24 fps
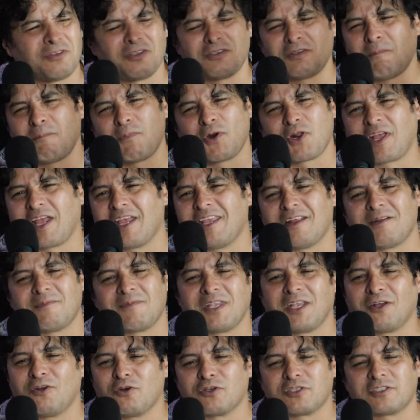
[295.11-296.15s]
No sé por qué ayer me
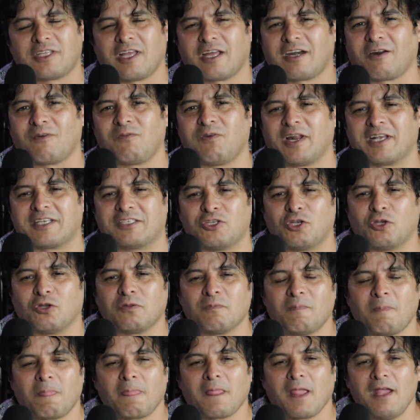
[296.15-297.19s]
llegó esta reflexión.